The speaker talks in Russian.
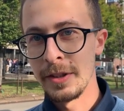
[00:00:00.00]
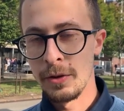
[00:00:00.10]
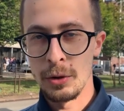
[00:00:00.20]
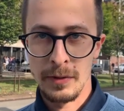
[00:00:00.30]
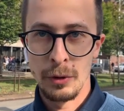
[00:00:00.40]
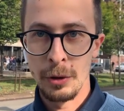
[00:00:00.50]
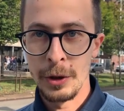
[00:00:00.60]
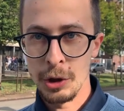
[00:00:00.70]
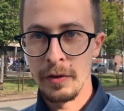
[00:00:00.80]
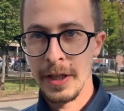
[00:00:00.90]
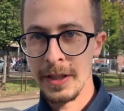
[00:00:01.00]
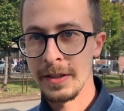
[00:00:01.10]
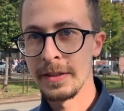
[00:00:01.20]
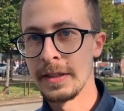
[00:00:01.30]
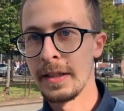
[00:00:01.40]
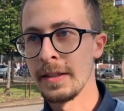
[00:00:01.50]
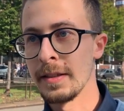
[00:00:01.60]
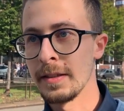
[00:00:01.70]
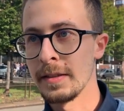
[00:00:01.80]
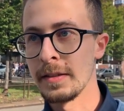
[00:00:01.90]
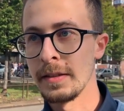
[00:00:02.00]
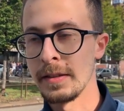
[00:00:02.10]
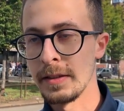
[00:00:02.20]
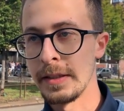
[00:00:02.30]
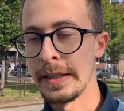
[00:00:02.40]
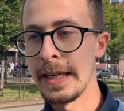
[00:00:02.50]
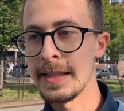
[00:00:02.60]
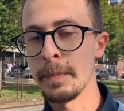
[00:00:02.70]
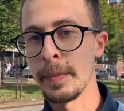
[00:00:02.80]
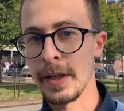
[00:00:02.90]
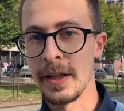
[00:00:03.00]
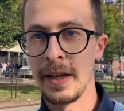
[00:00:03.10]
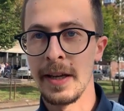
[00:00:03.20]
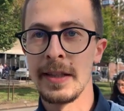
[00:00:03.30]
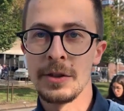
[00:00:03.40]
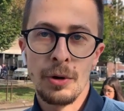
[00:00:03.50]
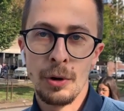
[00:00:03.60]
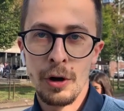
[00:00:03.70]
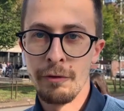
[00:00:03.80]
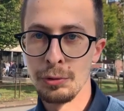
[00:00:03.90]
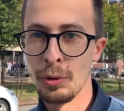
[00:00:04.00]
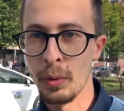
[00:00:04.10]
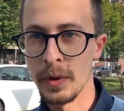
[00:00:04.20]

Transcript: я бы попросил Бориса Джонсона обратить внимание на британскую молодежь.